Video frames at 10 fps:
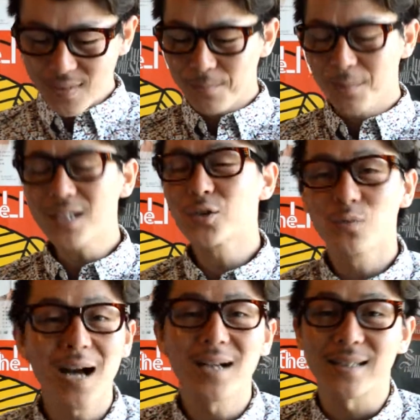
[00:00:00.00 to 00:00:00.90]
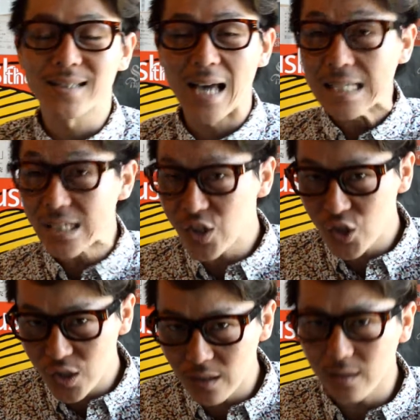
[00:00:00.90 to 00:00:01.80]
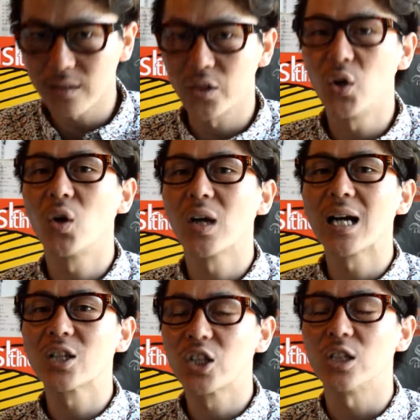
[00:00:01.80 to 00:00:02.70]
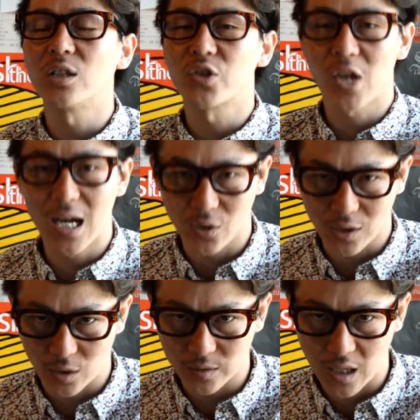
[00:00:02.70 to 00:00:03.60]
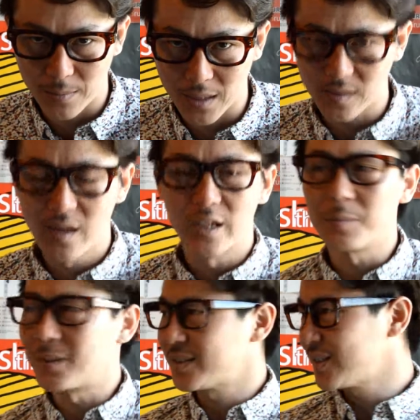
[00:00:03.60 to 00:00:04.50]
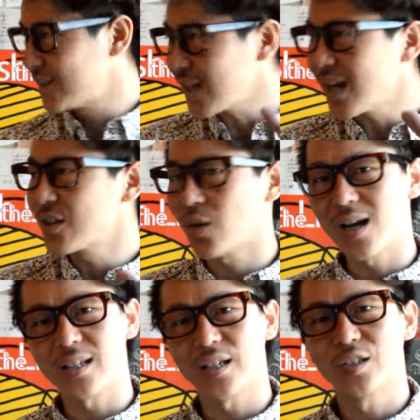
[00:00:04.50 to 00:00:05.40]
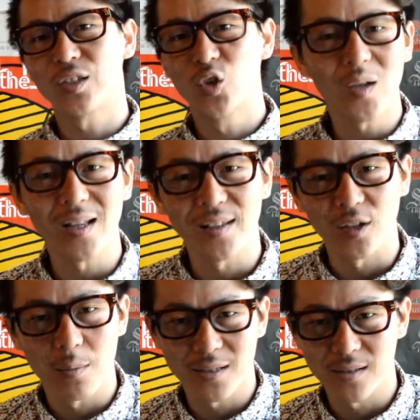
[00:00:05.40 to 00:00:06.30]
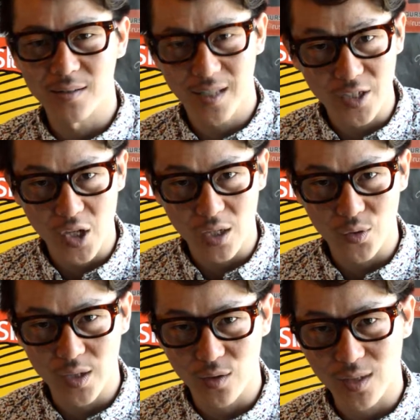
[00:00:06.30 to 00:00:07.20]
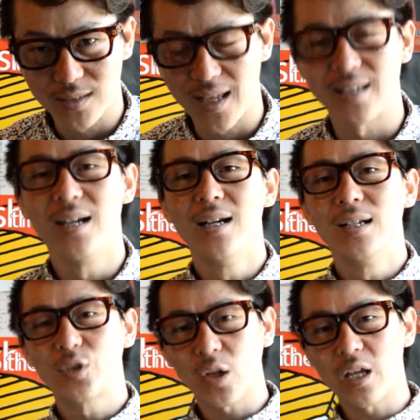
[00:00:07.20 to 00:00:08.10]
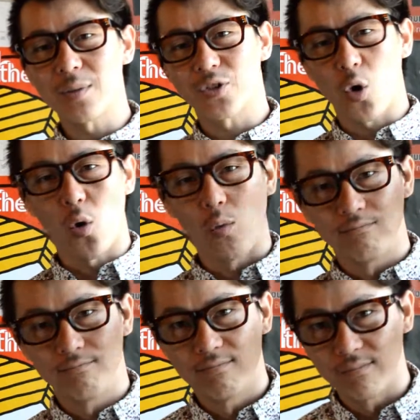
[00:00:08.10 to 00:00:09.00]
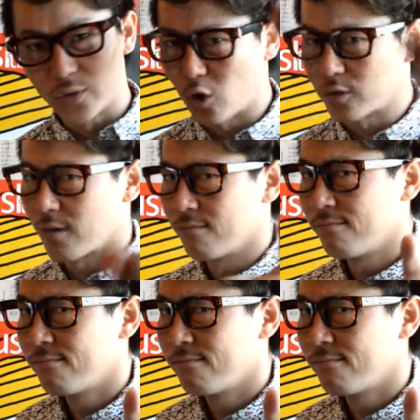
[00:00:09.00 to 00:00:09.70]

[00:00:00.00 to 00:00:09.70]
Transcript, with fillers: まずは最新洋楽チャートでございます今世界のランキングがどうなってるか皆さんぜひチェックしてくださいそれでは行きましょうどうぞ